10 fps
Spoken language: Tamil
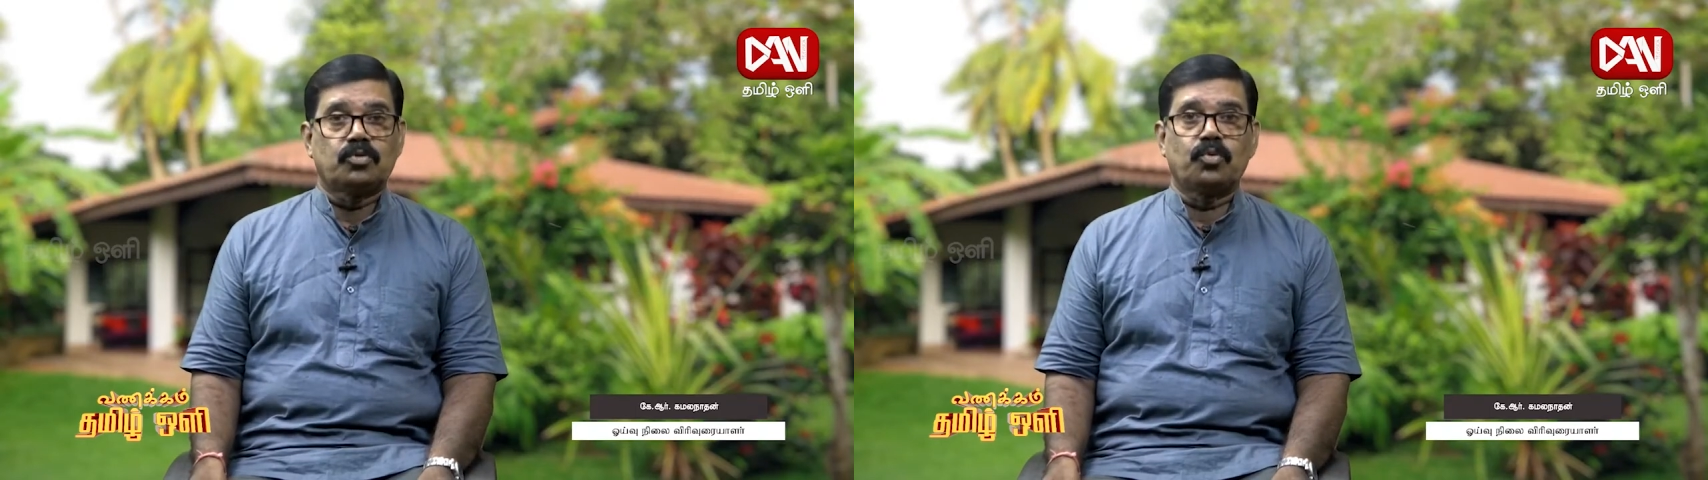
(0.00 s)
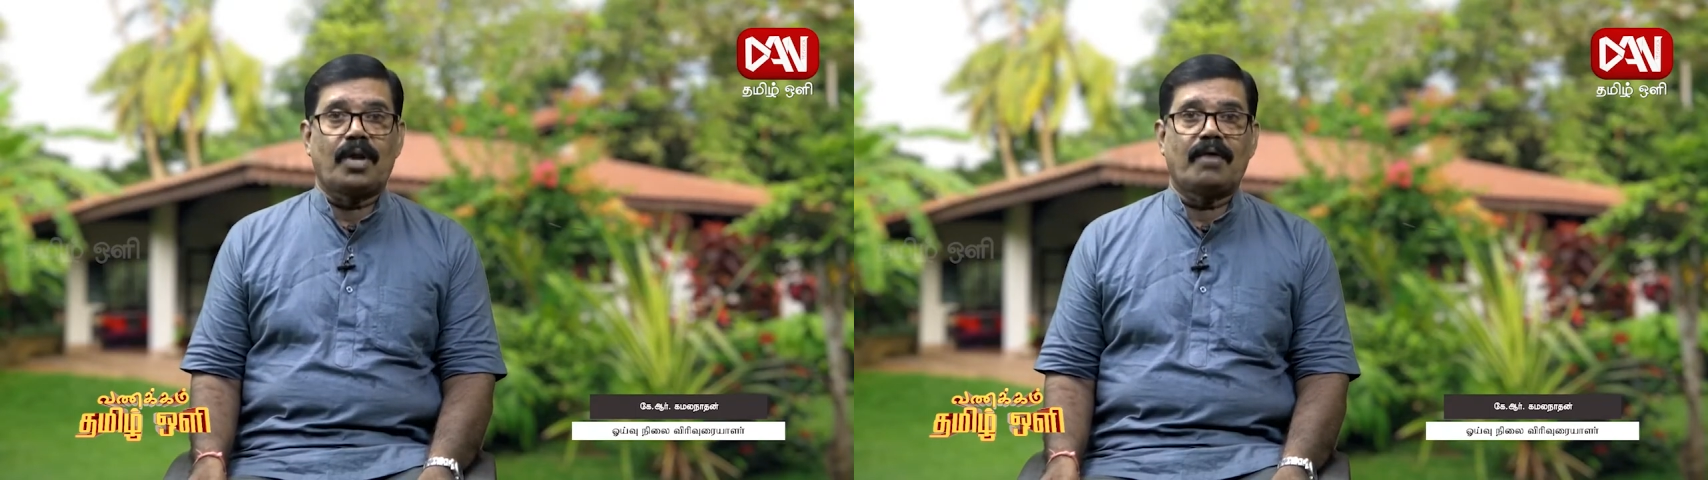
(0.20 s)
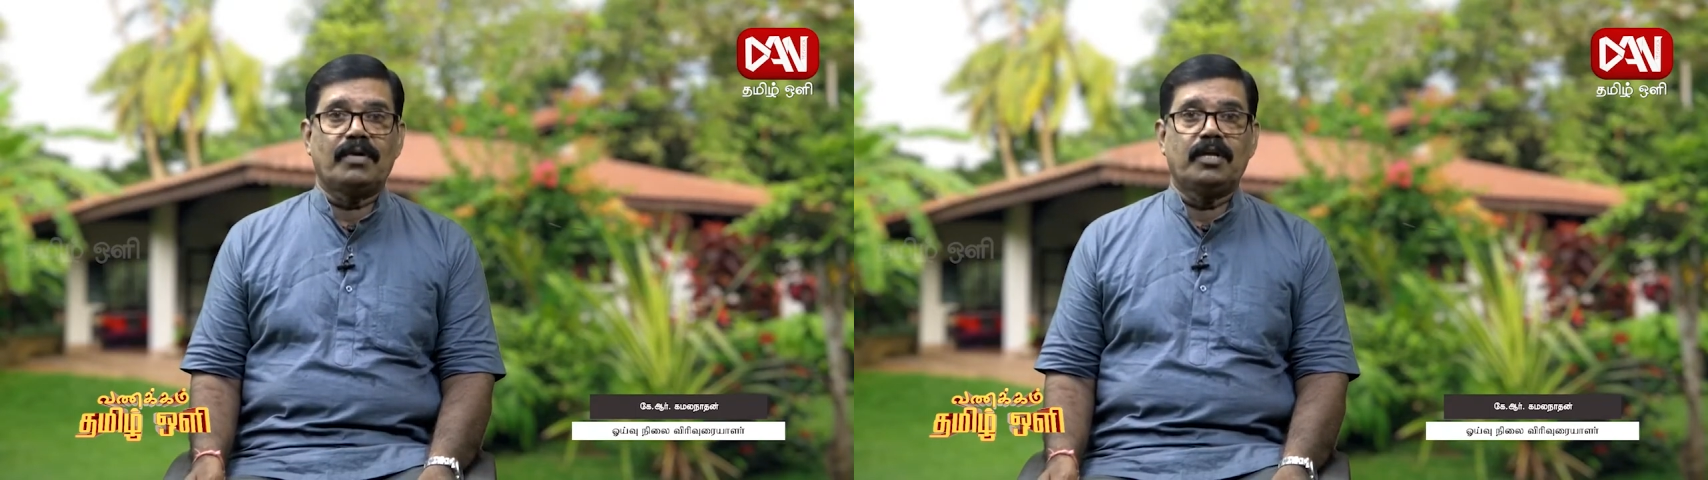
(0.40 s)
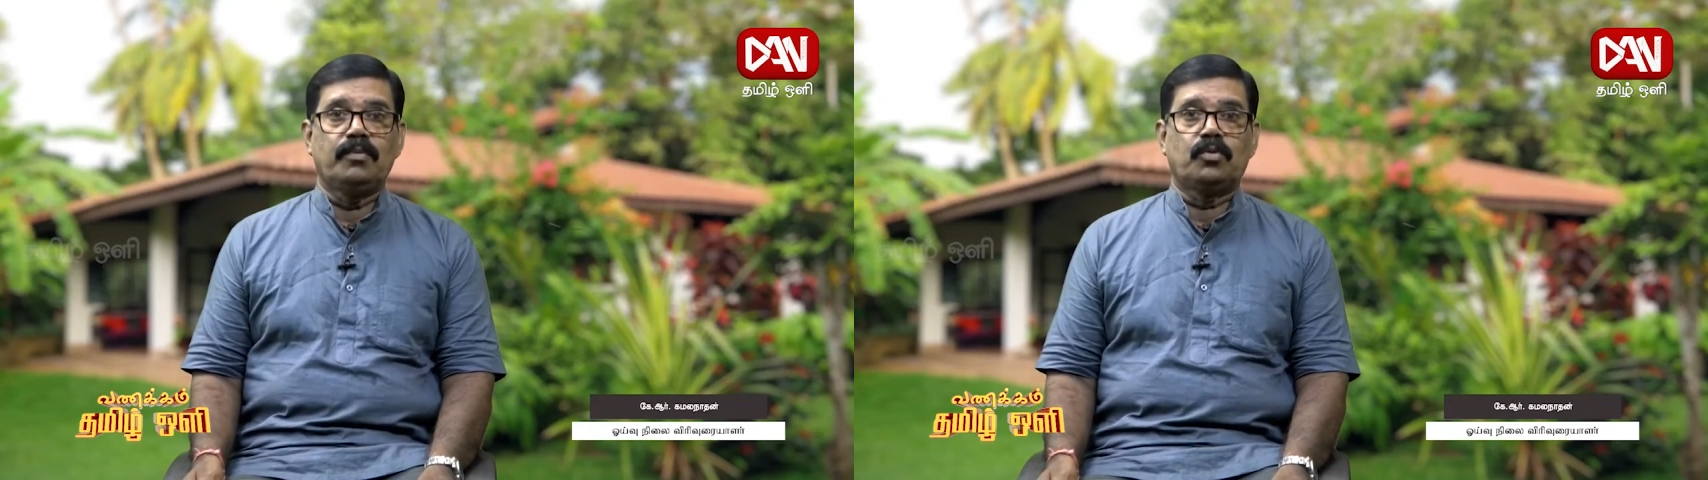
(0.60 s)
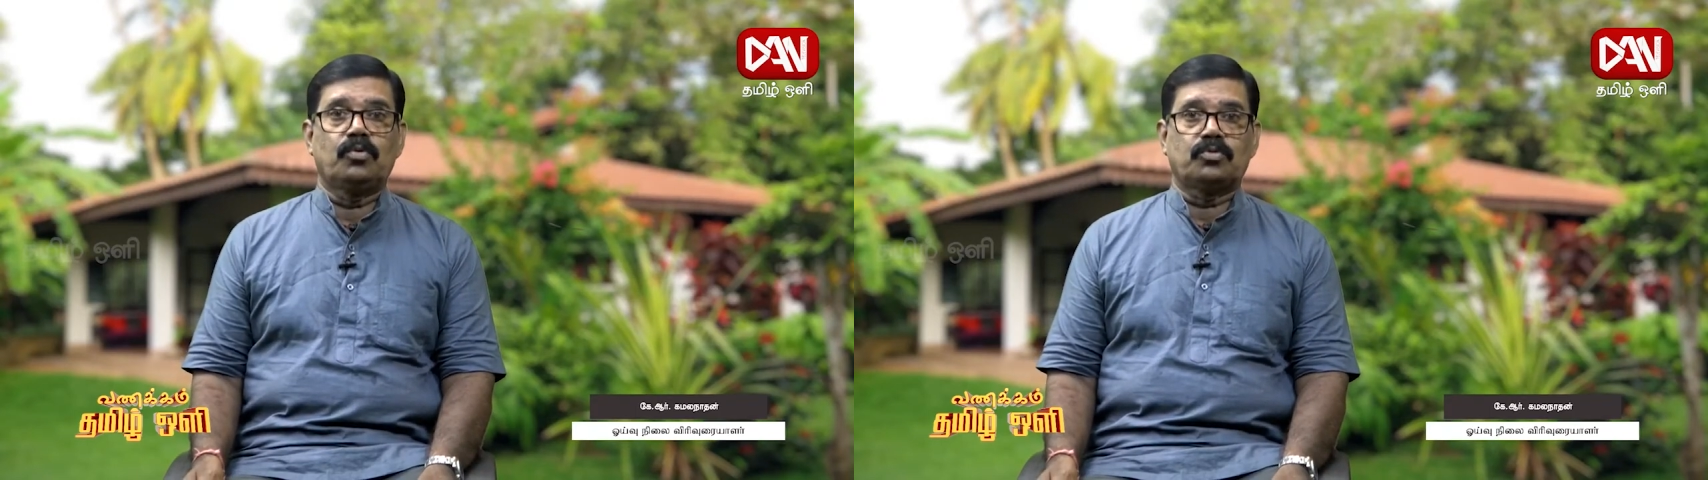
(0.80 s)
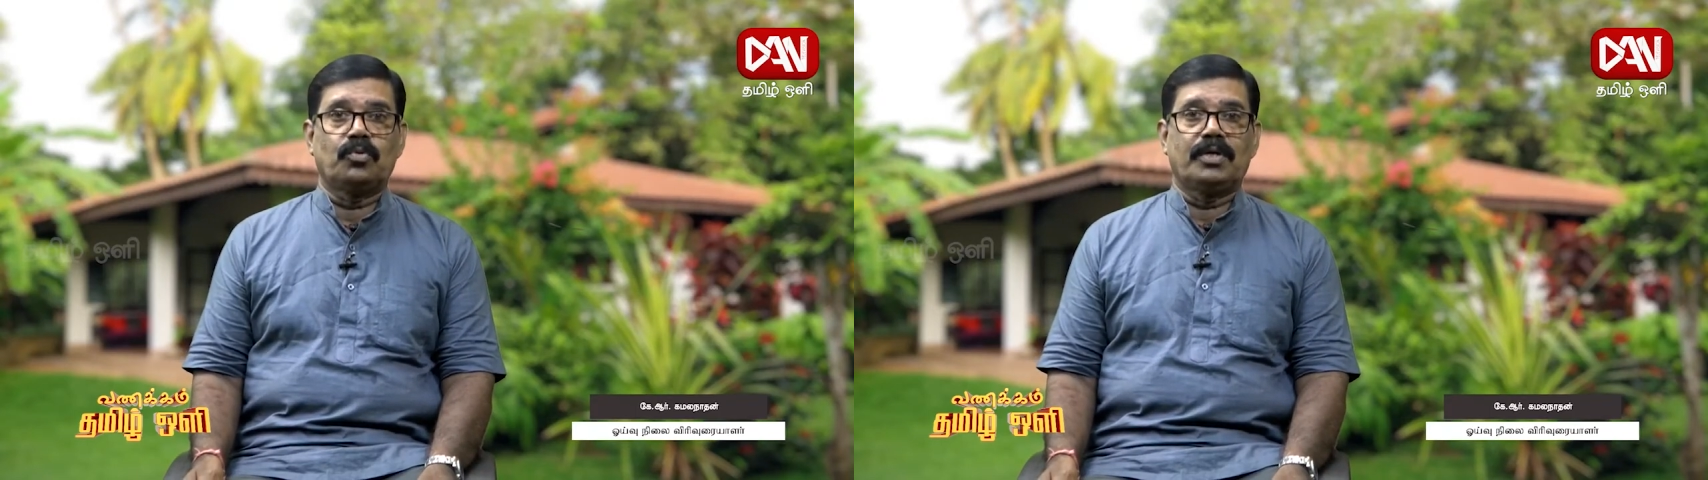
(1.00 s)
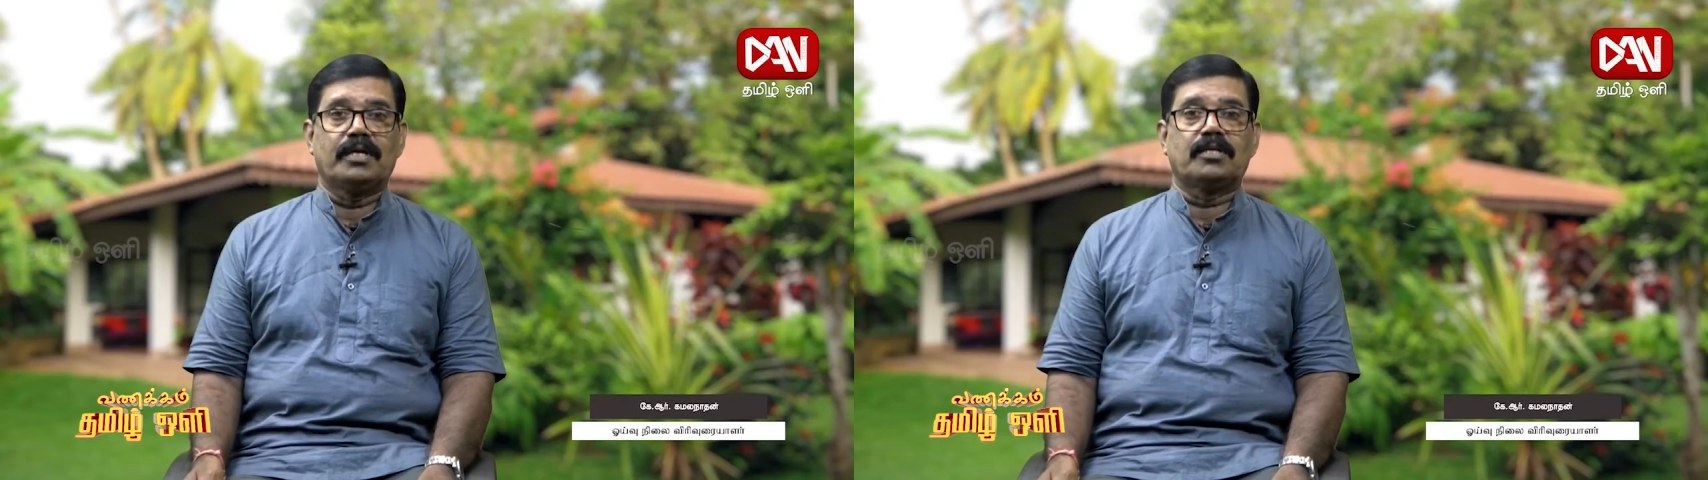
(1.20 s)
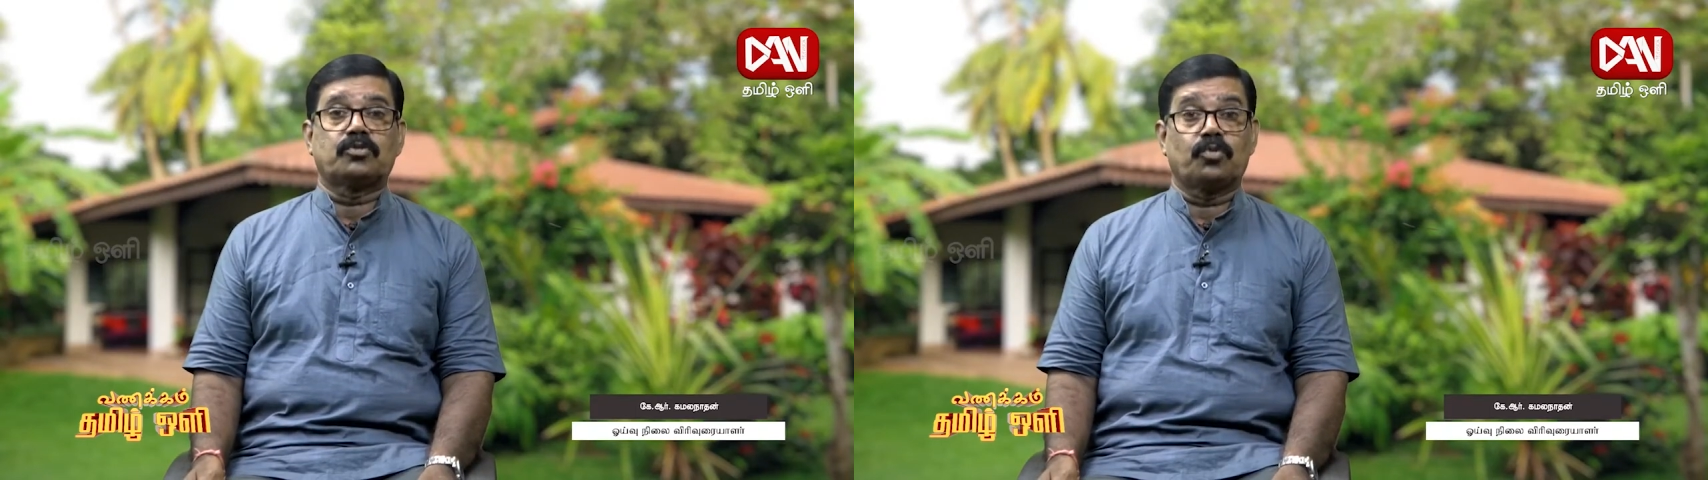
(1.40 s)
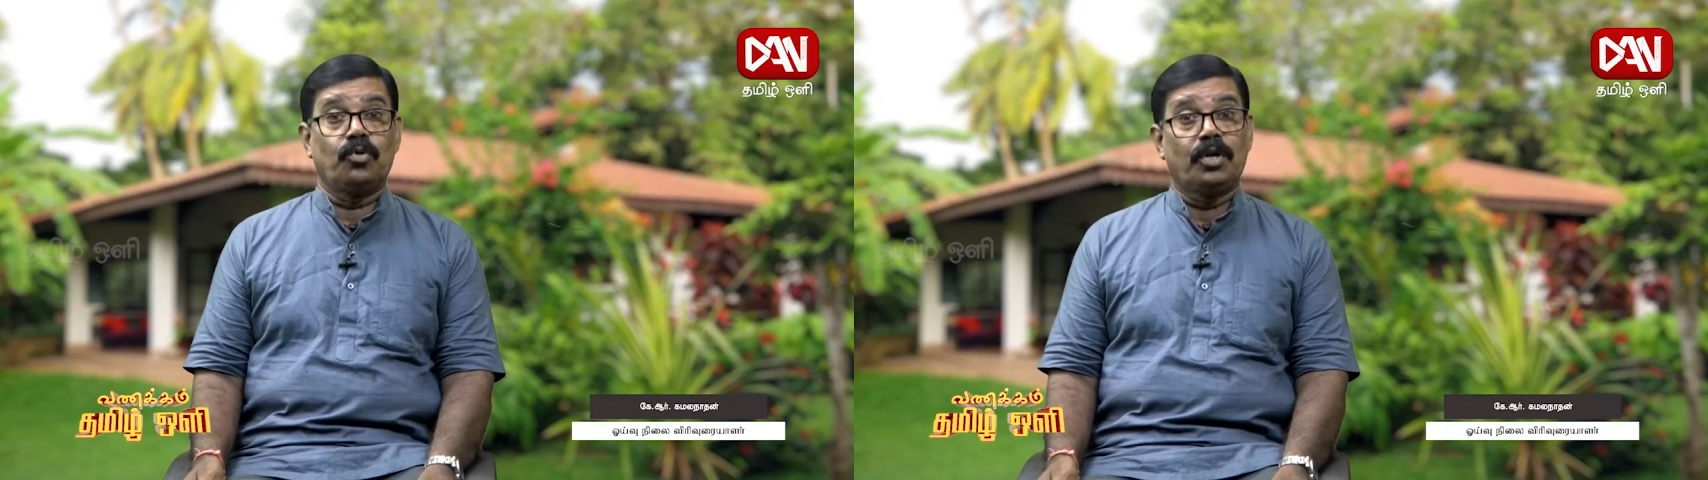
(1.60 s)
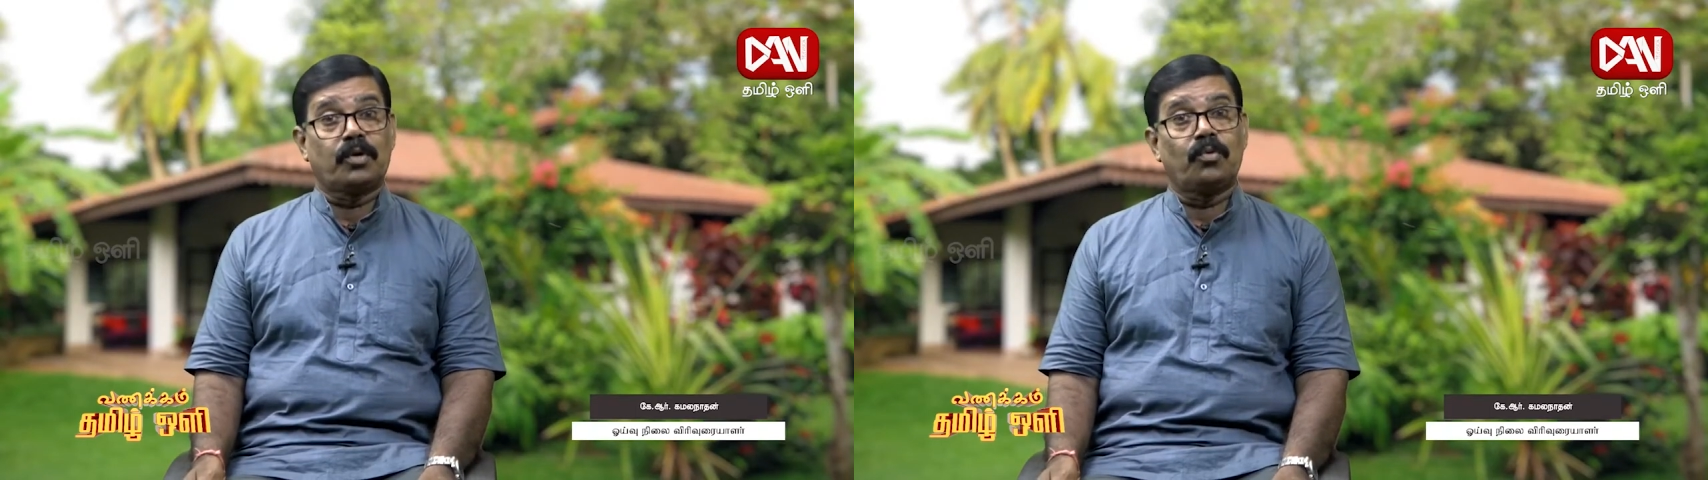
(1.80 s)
சூறாவளியும் இதோ சுழி என்று சொல்லி